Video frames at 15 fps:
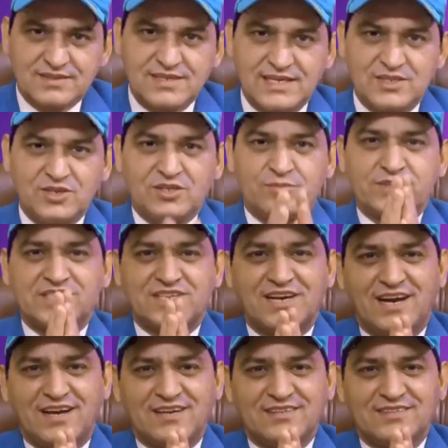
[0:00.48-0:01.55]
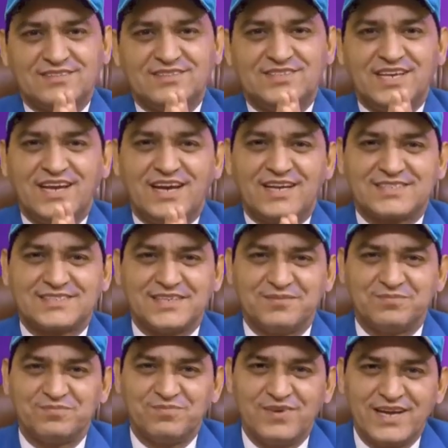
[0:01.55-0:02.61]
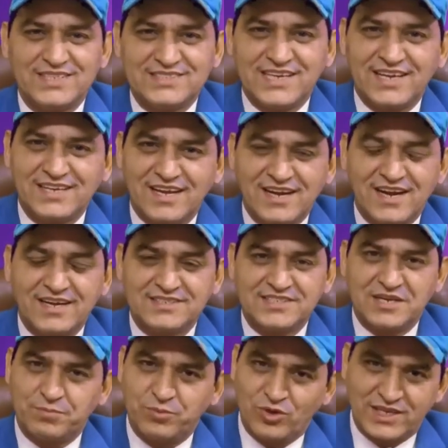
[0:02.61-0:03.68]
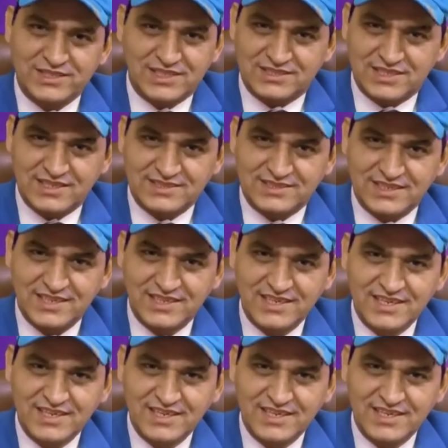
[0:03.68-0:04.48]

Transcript: साथियों नमस्कार जय आर सिंह मैं जय नारायण जयपुर राजस्थान से